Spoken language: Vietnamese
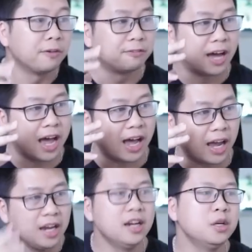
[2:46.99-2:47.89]
và
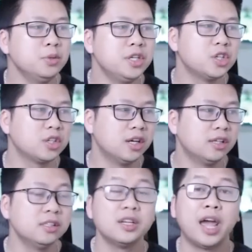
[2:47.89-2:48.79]
hãy lưu ý cho
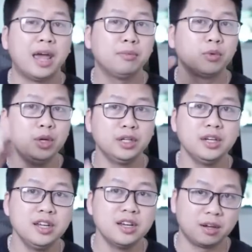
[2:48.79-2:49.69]
tớ em Queen
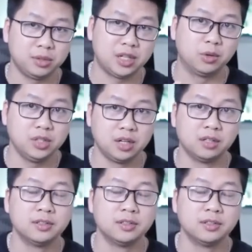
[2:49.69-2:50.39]
đi ở góc 6 giờ